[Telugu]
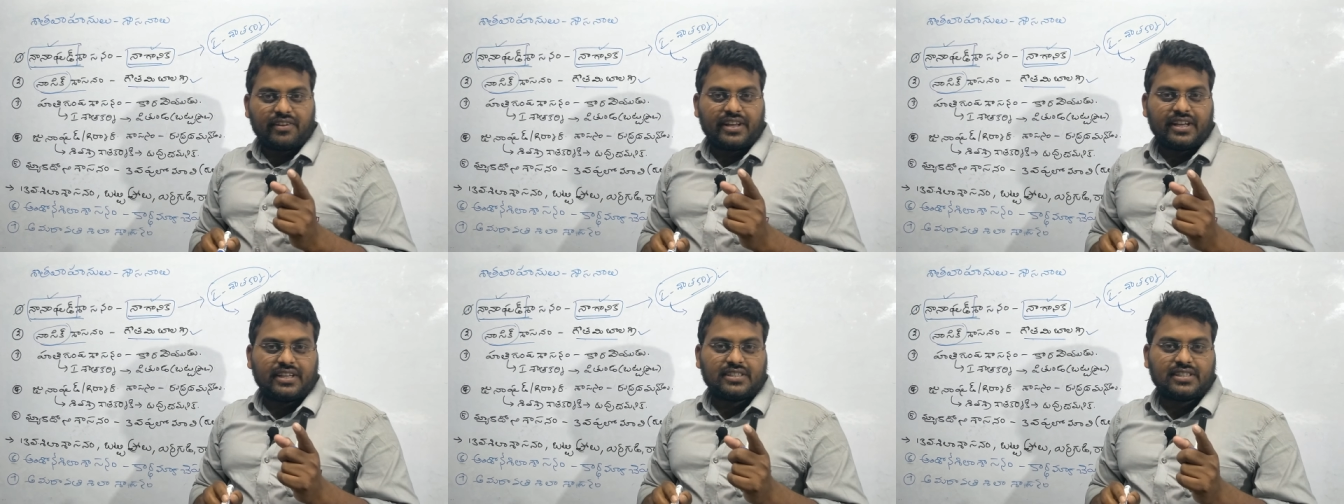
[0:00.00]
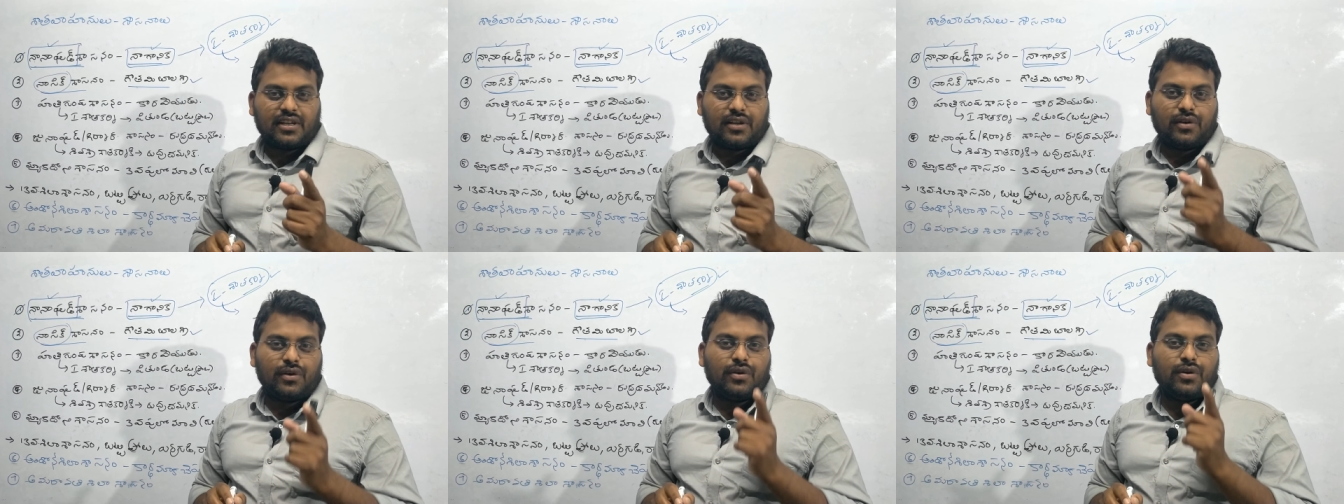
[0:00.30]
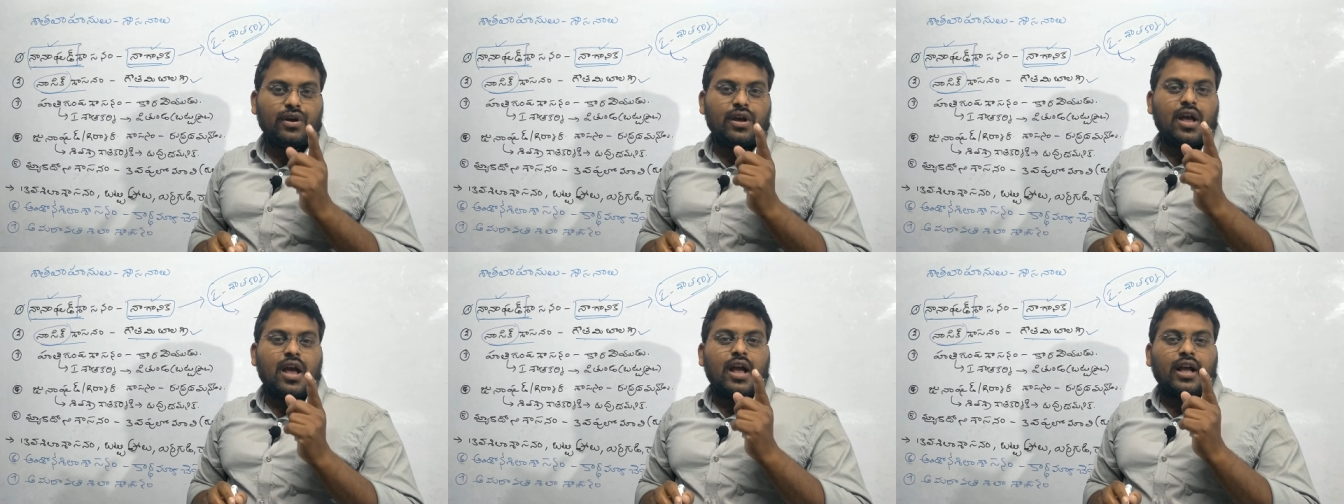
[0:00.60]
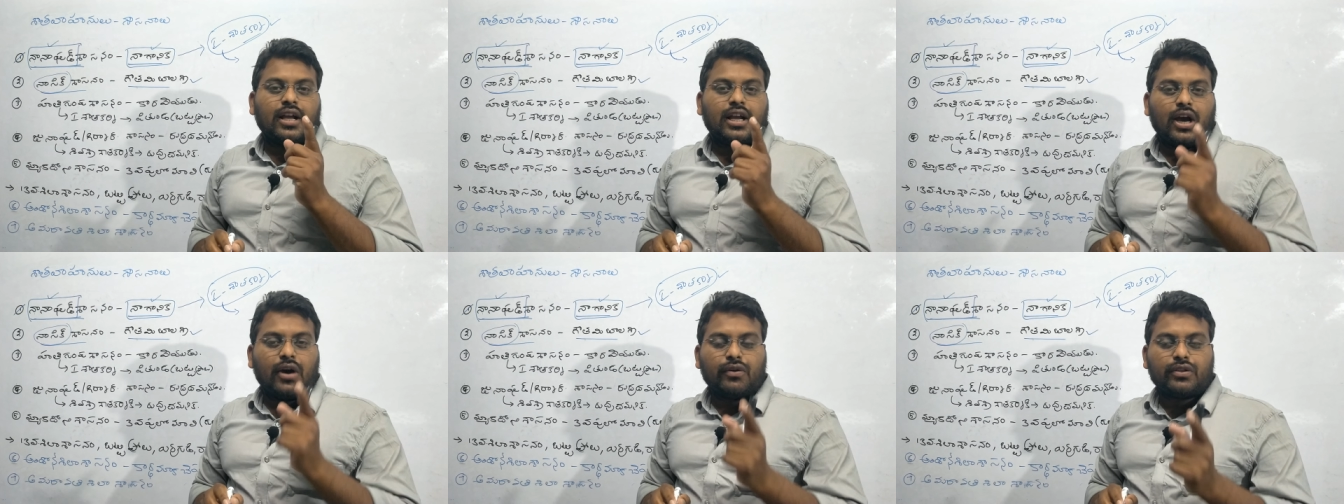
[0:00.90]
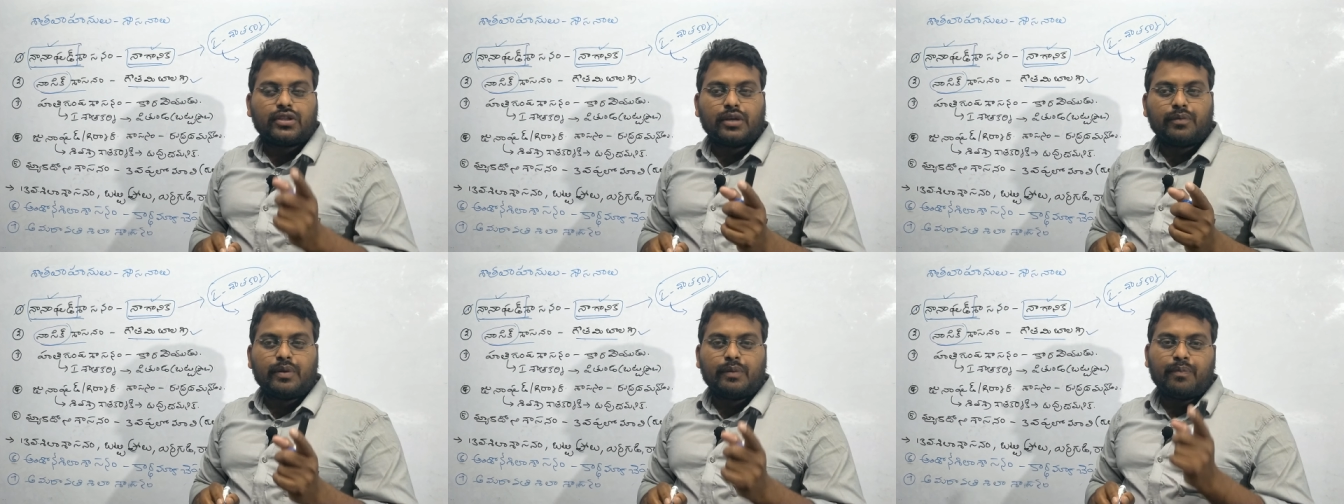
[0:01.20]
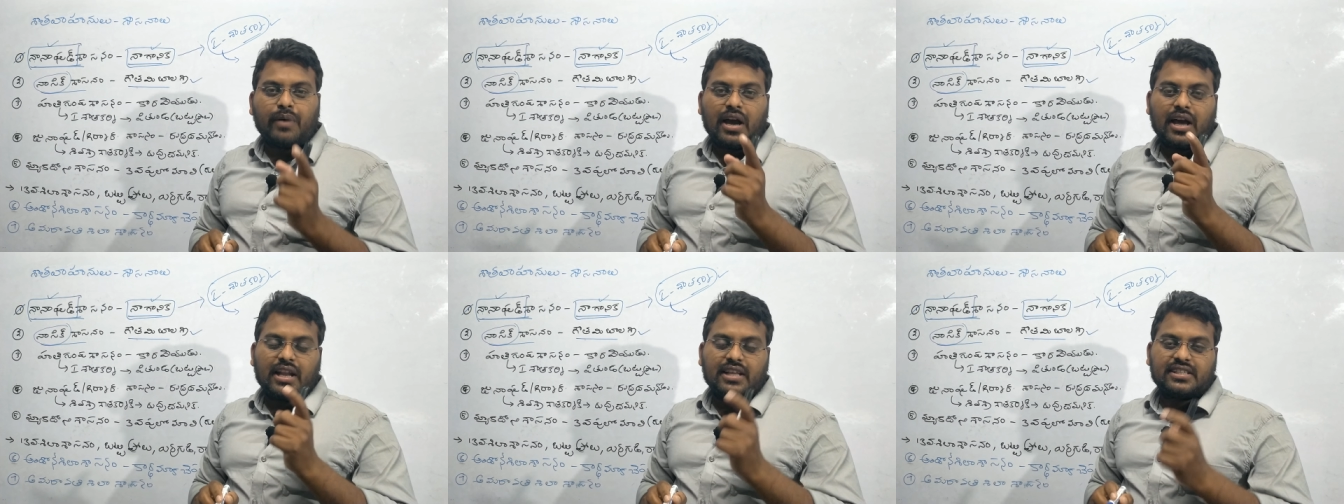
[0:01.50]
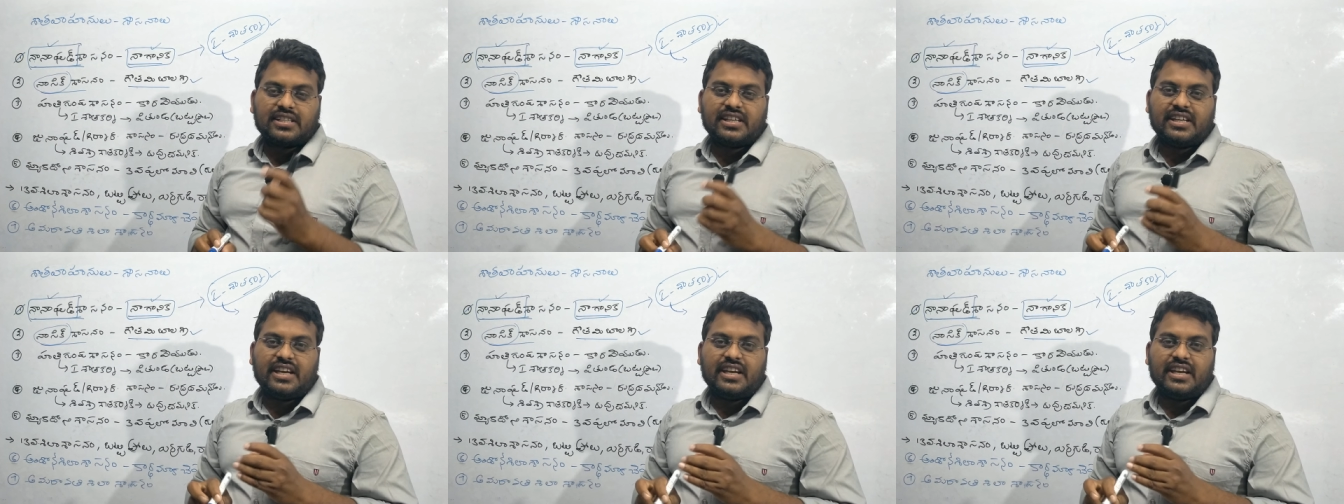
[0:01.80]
ఎవరేయించిల్లు గౌతమి బాలశ్రీ